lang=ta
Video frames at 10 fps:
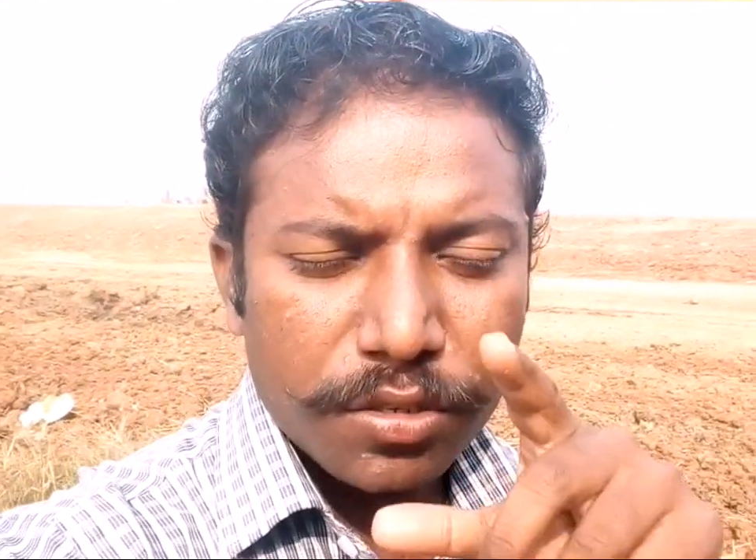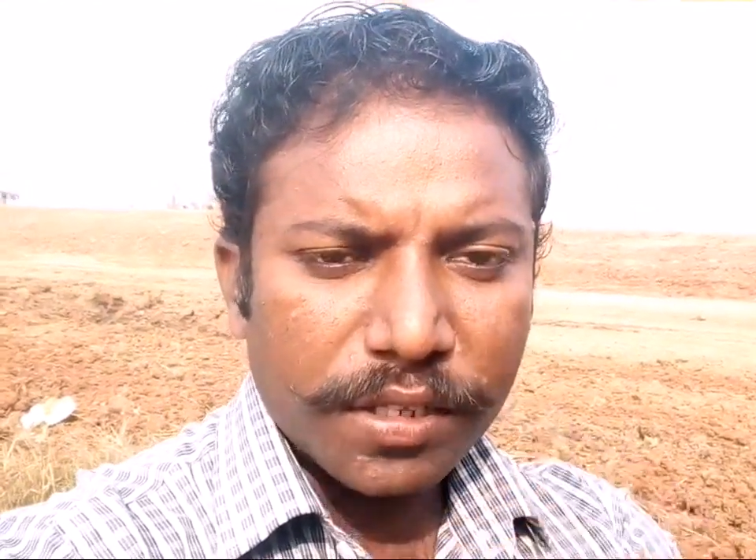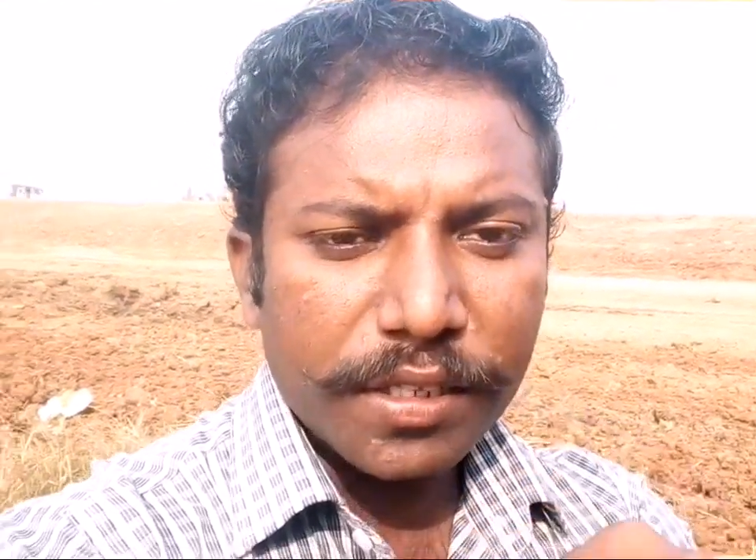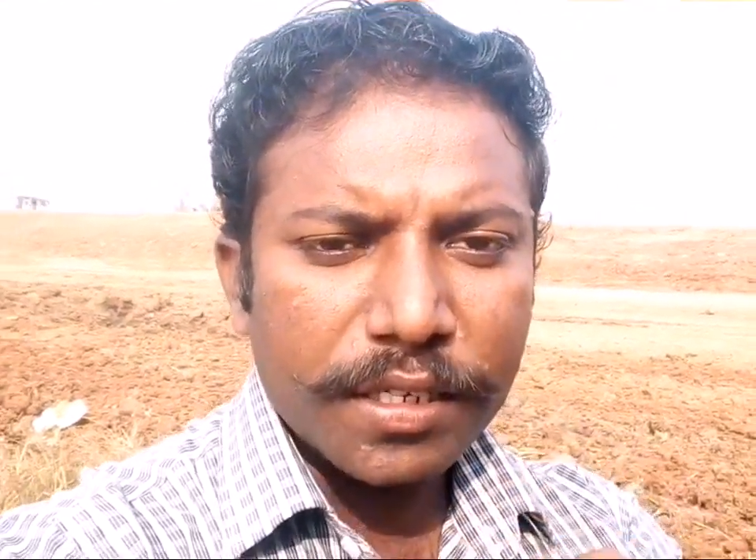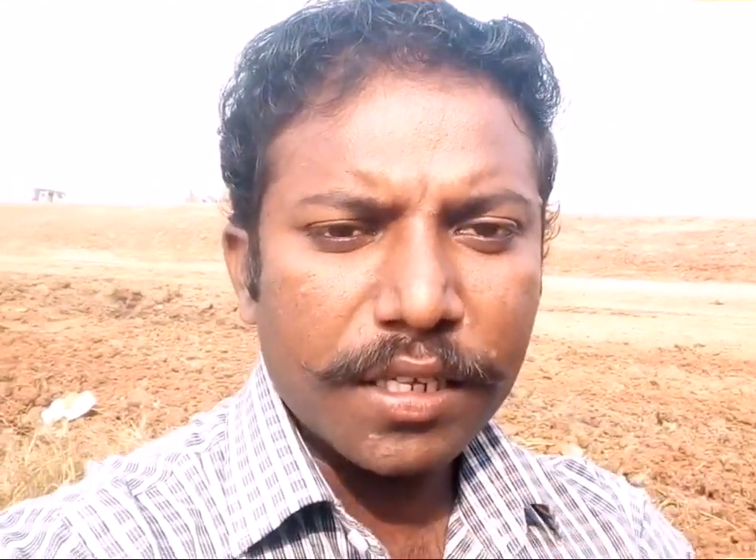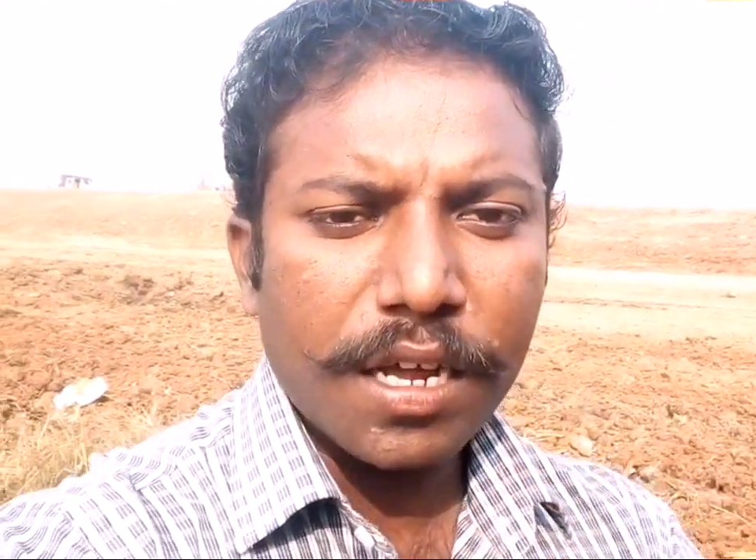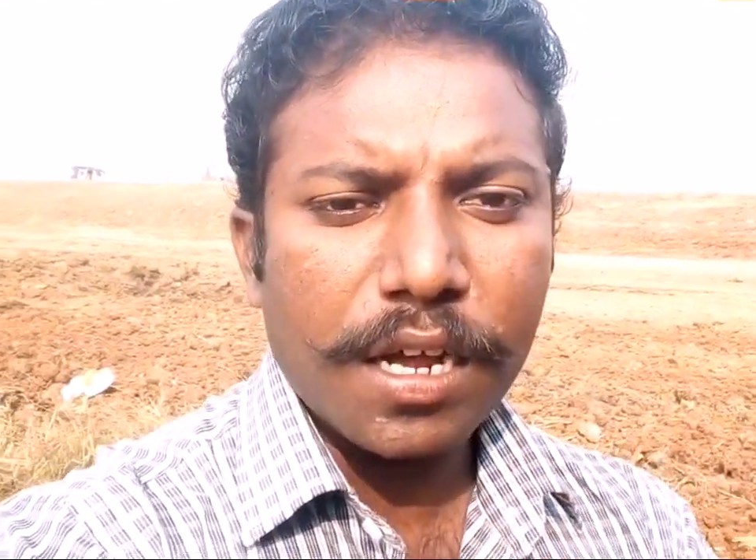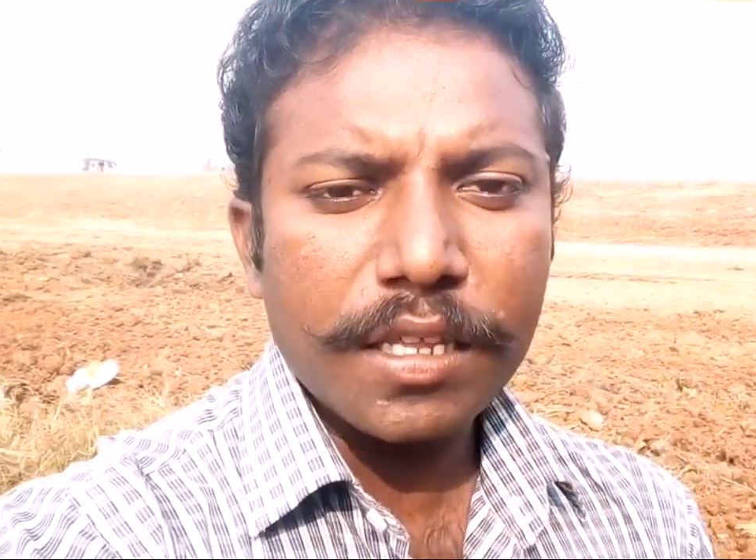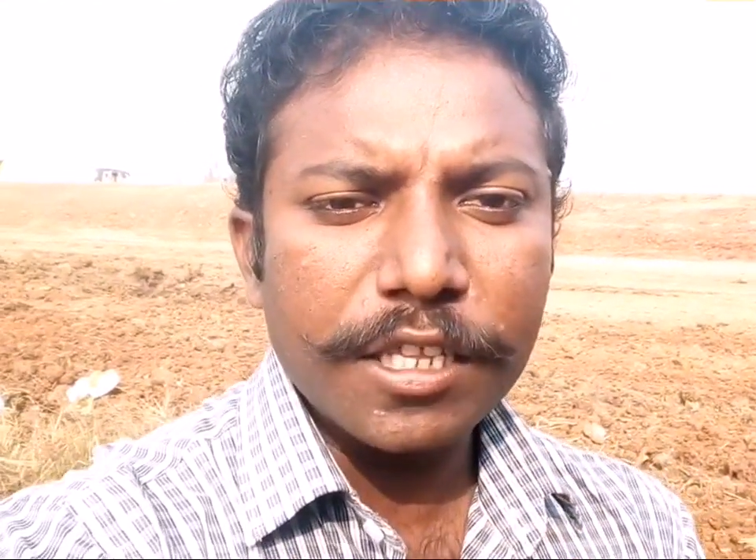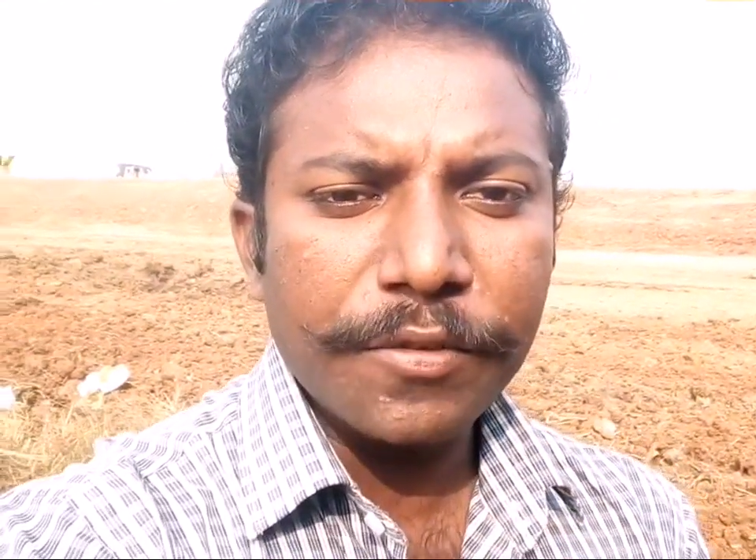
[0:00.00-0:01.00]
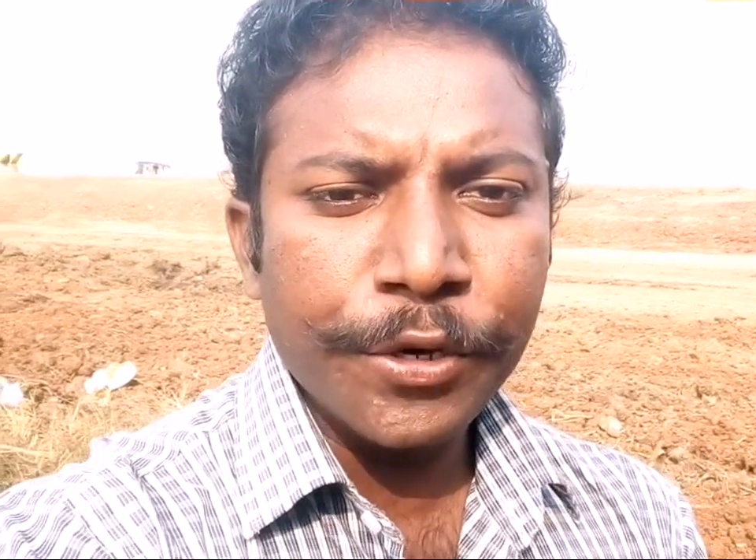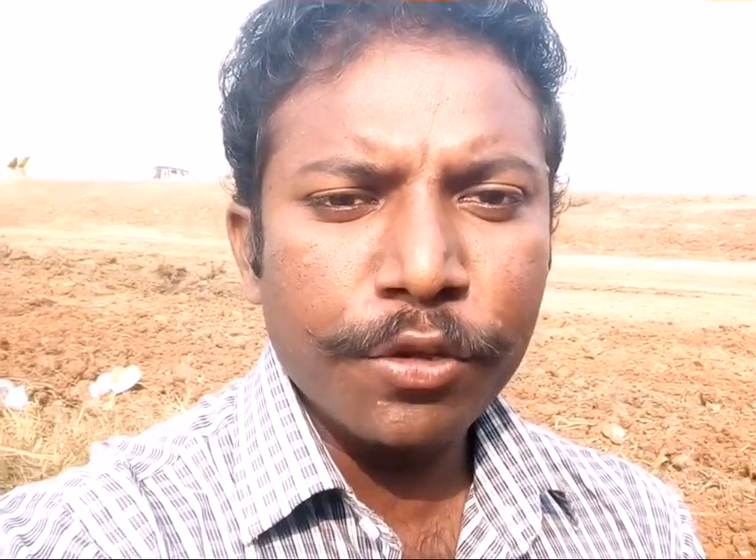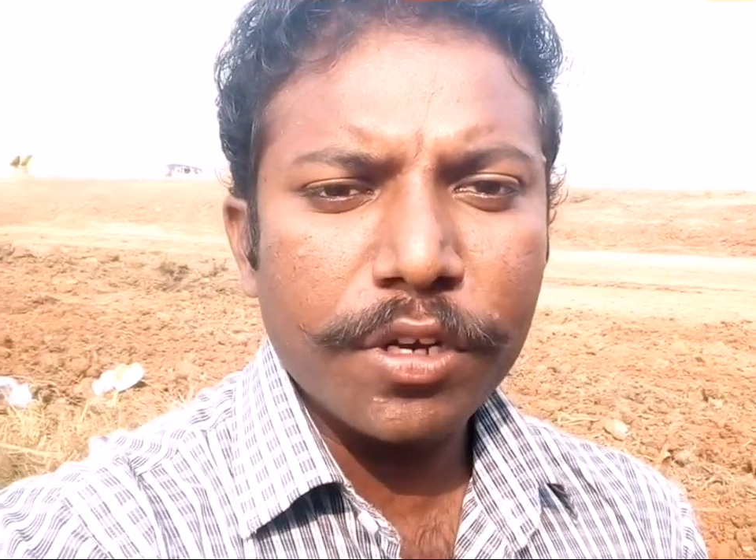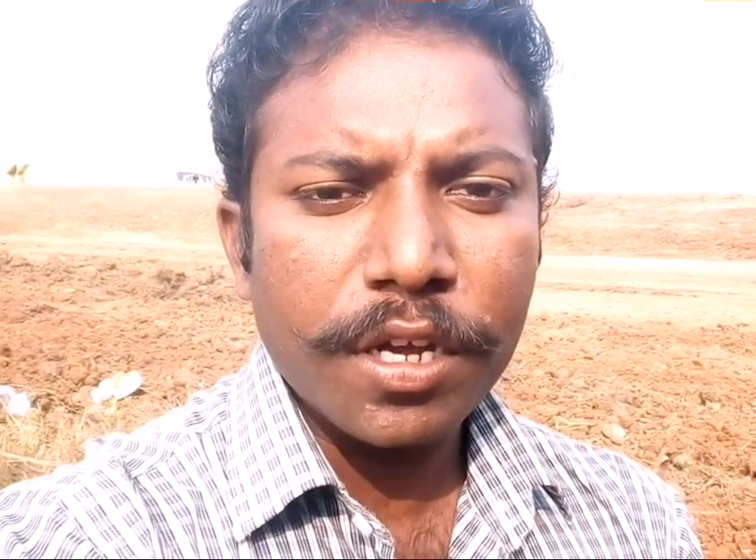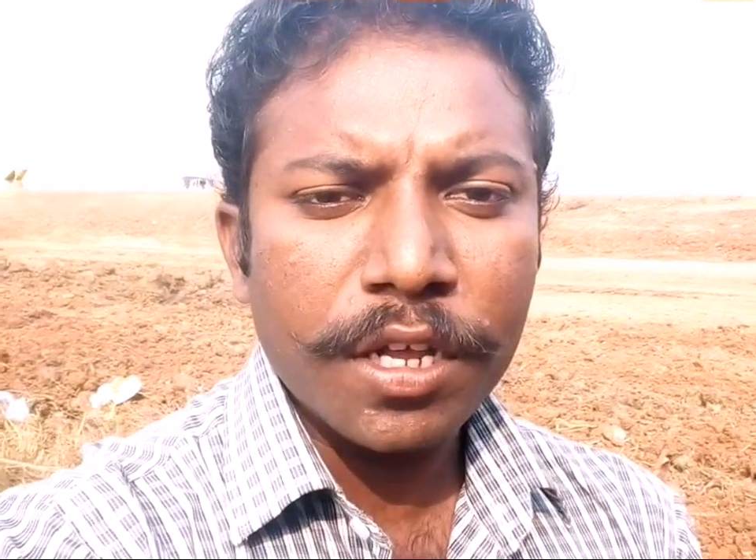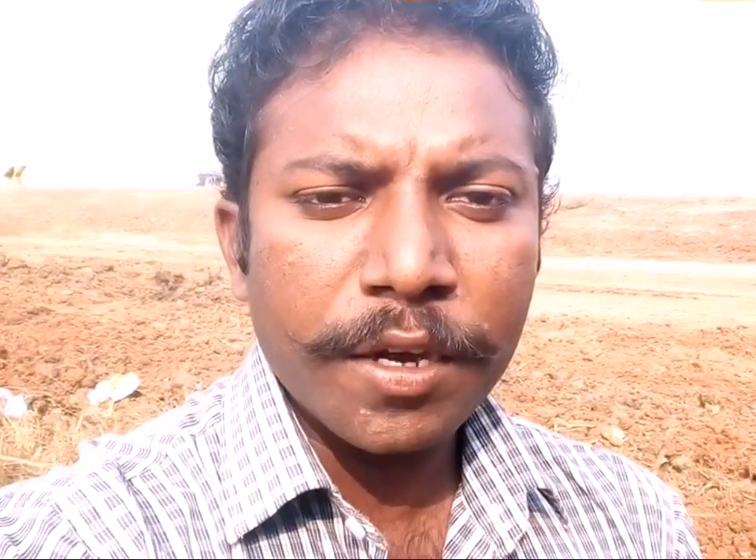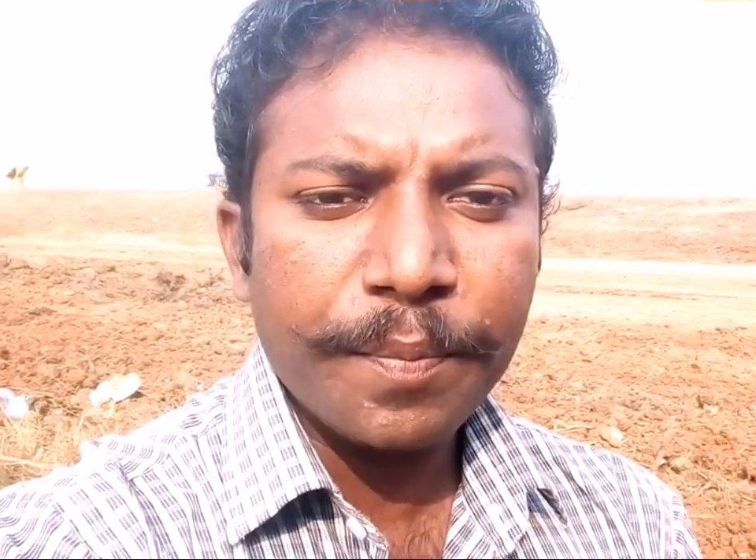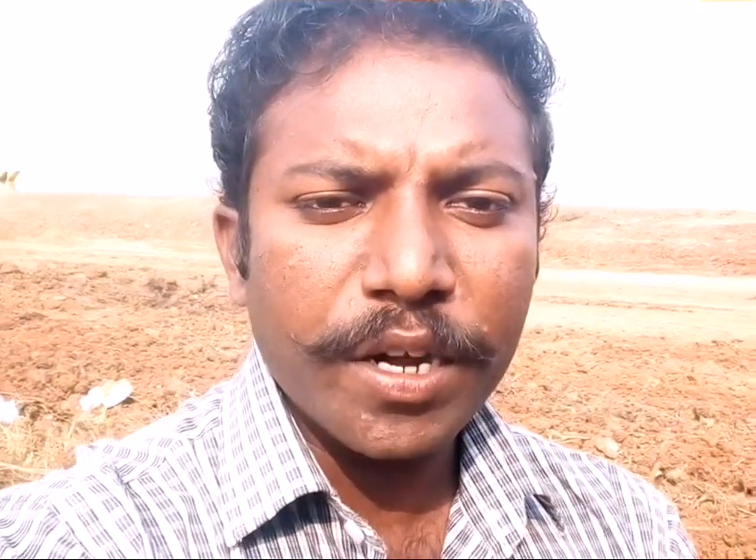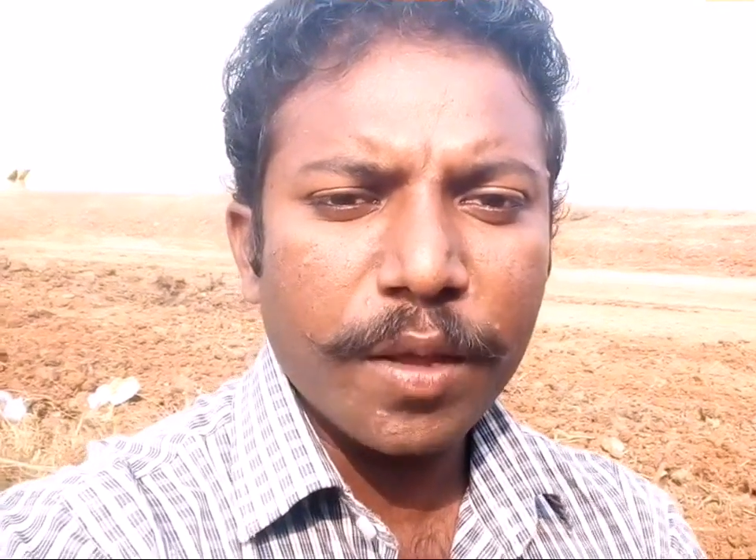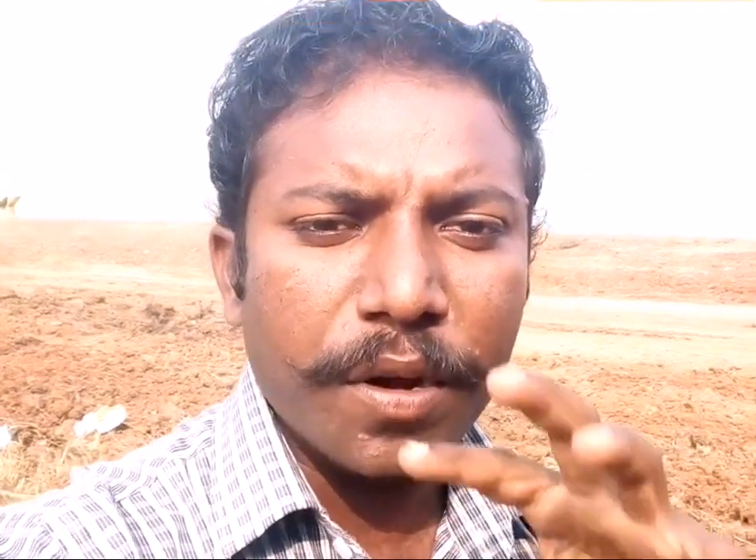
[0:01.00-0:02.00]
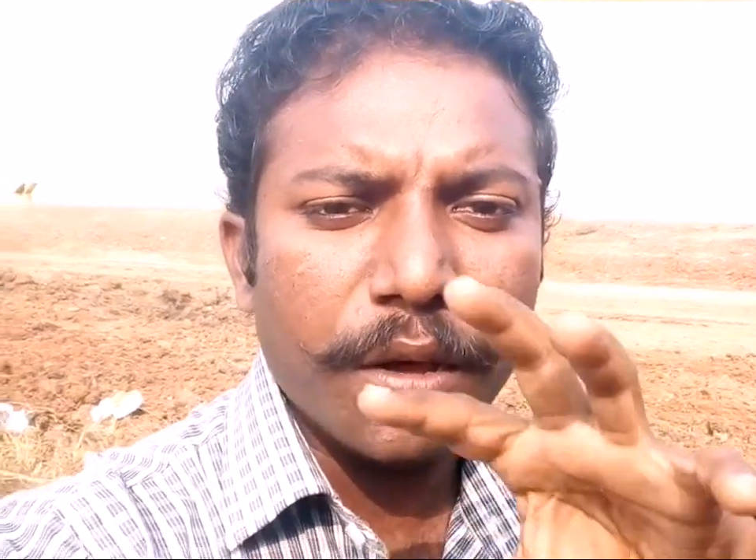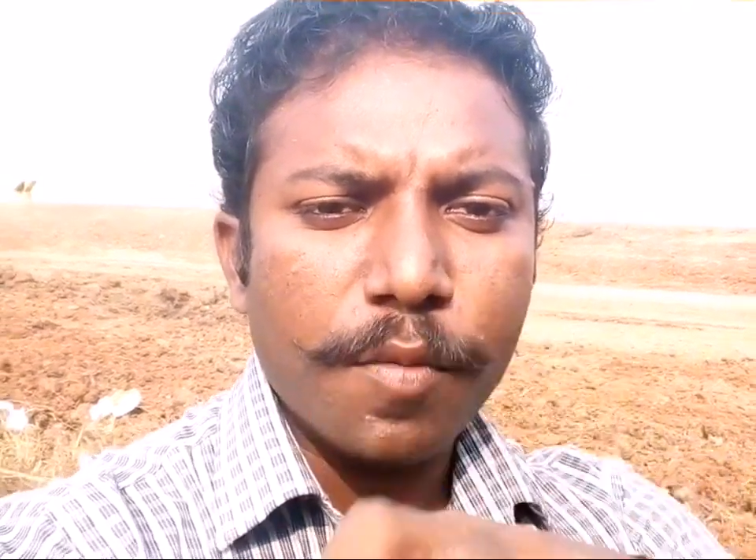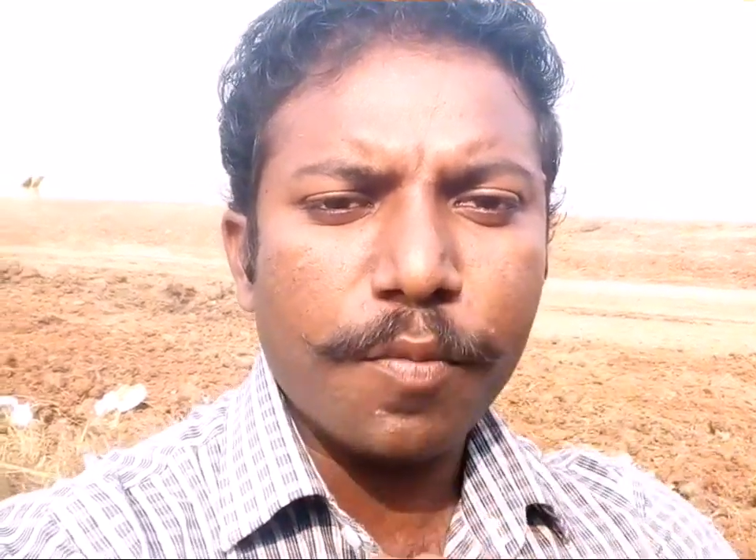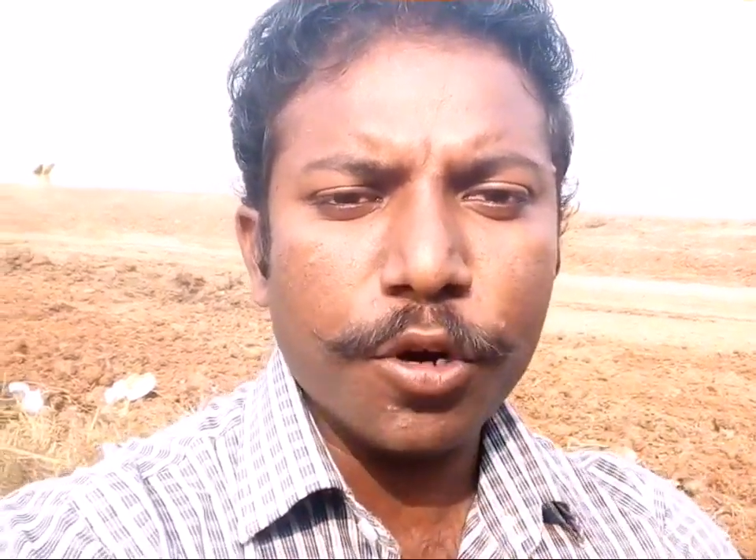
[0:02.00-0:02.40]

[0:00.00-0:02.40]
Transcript: ஸோ அந்த ரீசனுக்காக தான் அந்த வீடியோ வந்து நான் க்ரியேட் பண்ணி இப்போ நான்